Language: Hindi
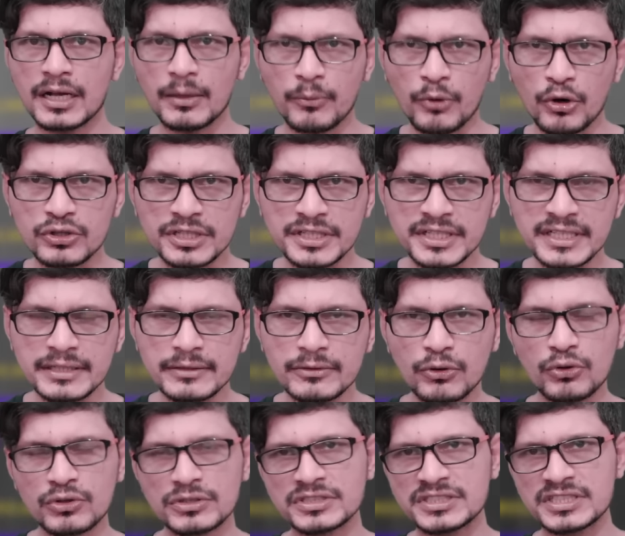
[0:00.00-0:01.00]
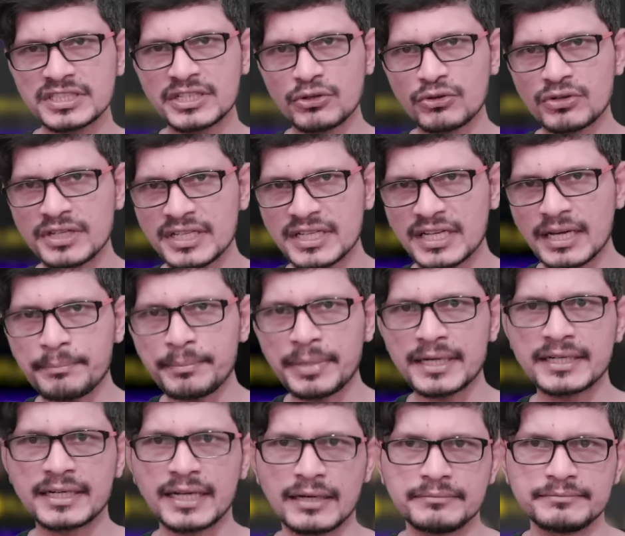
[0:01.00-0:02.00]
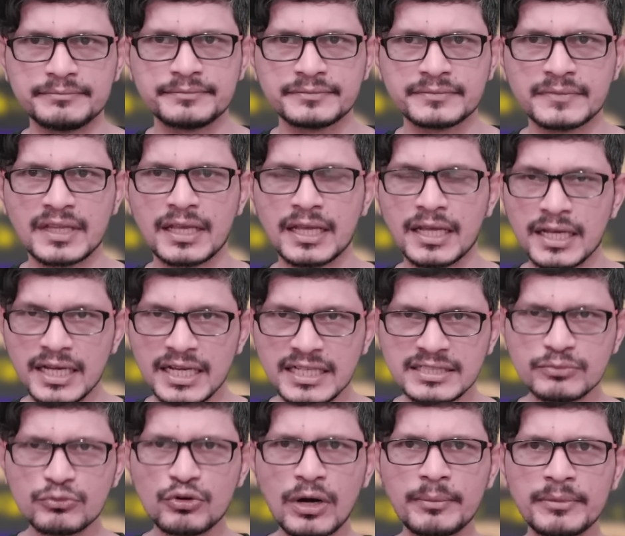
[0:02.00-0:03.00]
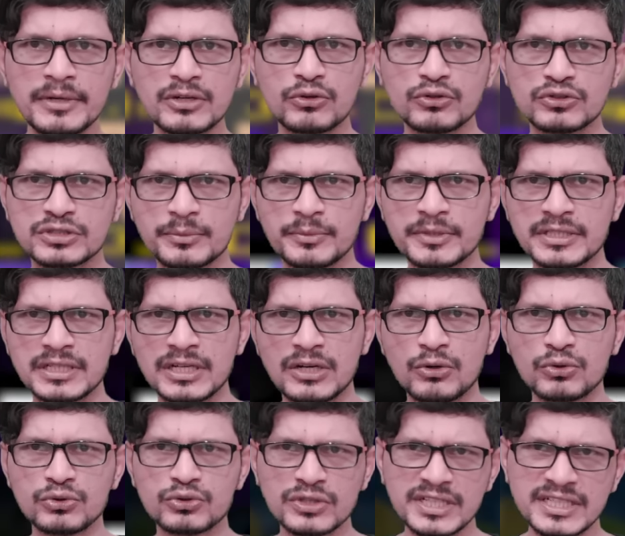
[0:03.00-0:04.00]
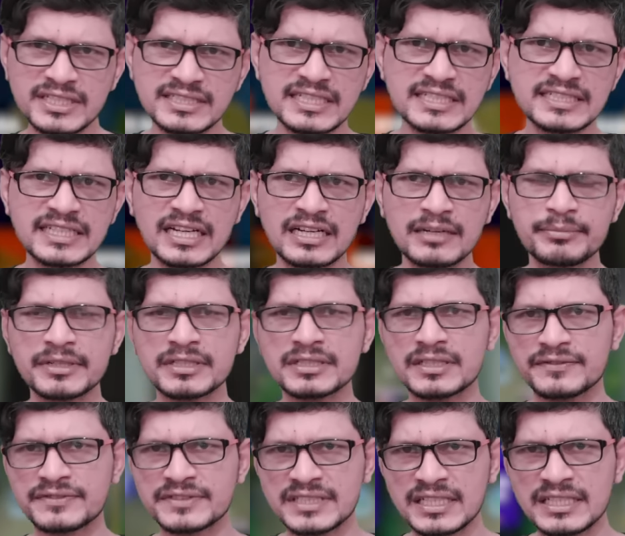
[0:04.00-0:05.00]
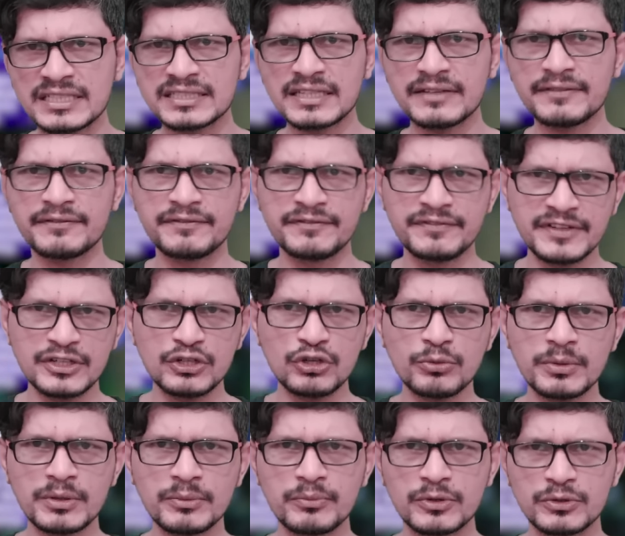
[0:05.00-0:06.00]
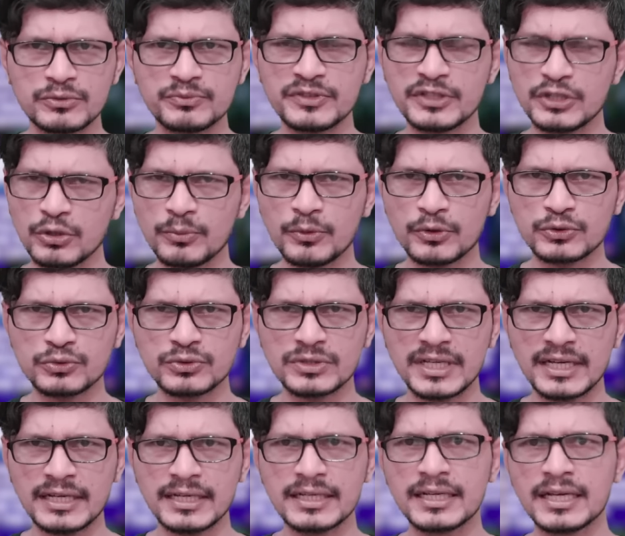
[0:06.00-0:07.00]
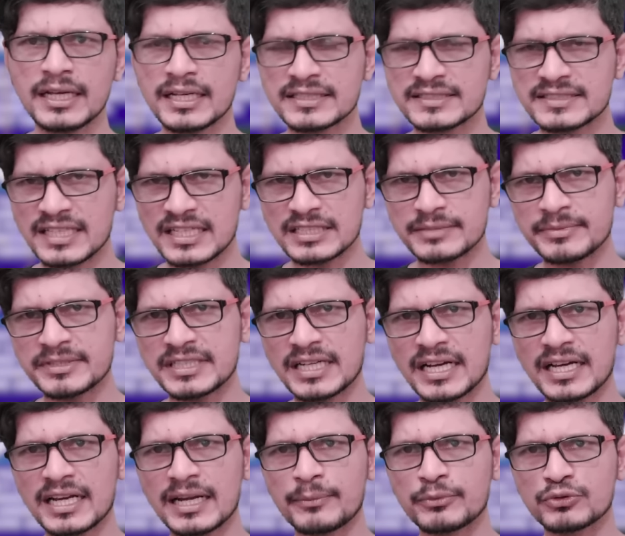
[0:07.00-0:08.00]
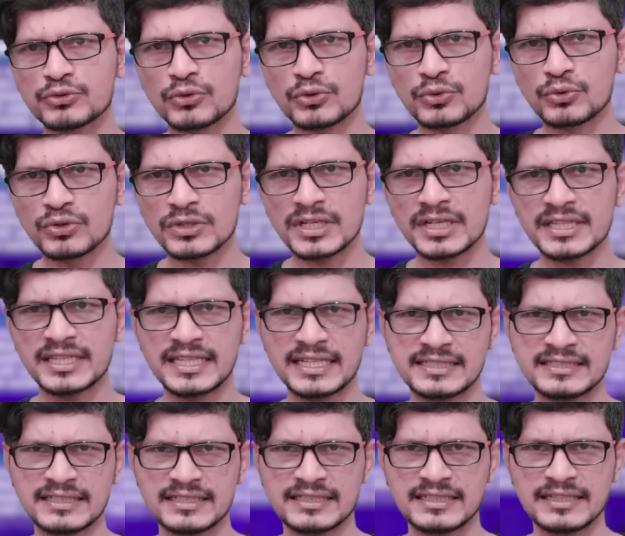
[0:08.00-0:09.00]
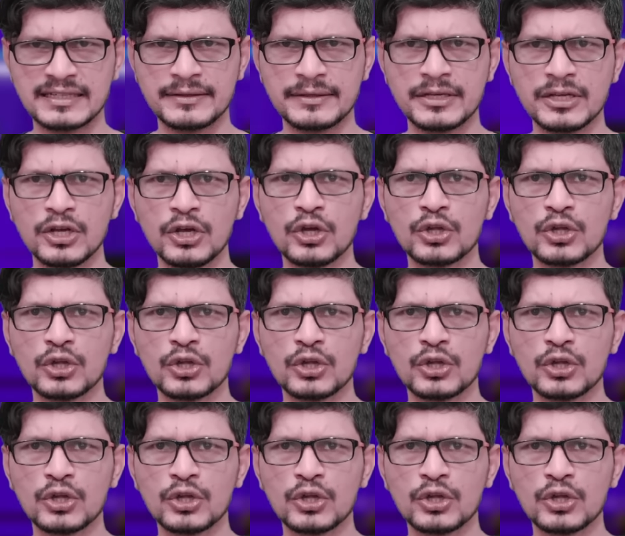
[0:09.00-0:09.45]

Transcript: कमोडिटी और सिक्योरिटी का फड्डा इस मामले को समझना हो तो इसी चैनल पर तफसील से वीडियो में वीडियो मौजूद है सर्च में जाकर आप उसको ढूंढ कर देख सकते हैं